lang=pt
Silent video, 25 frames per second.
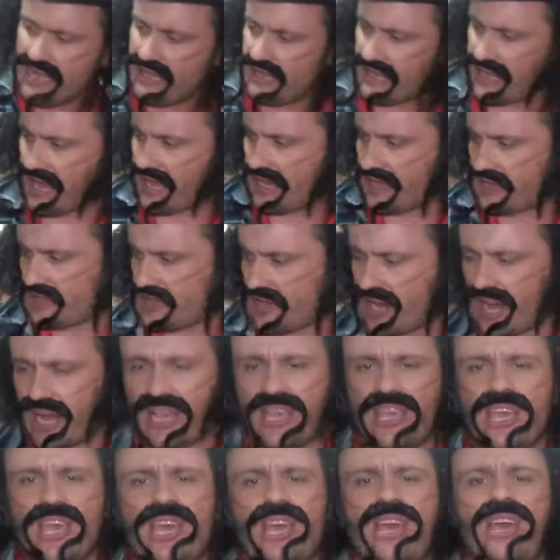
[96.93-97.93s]
Tem esse
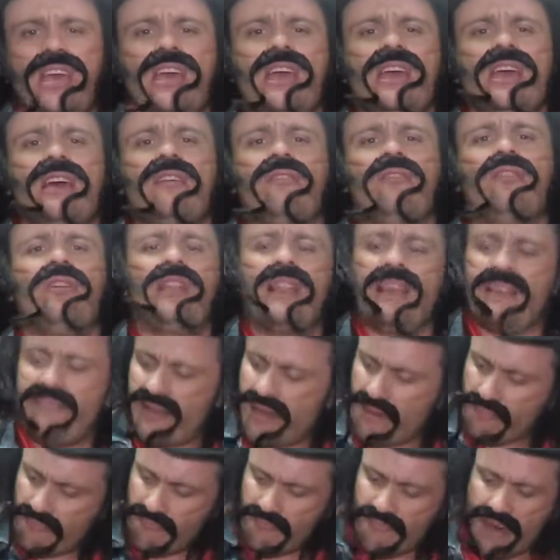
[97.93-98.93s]
aqui, vou
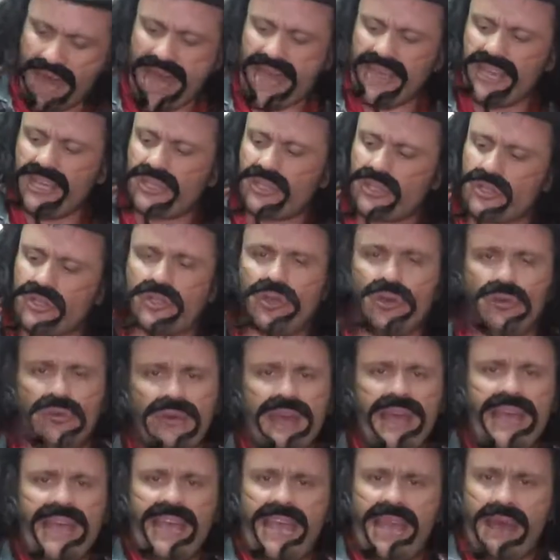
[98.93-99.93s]
levar mais um
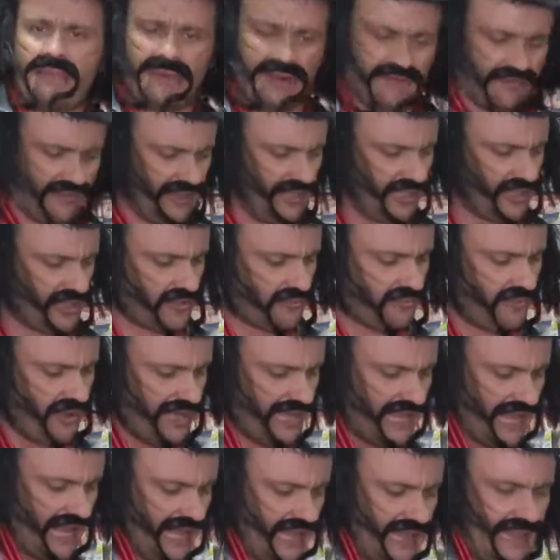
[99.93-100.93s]
que é pra
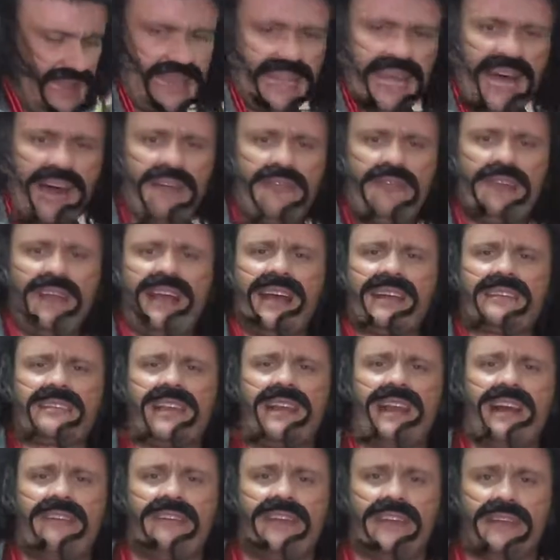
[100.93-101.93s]
Filisbina não ficar
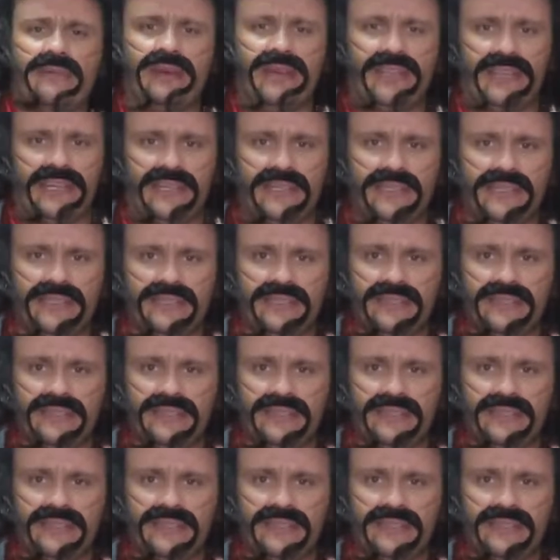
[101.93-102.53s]
sem café de manhã.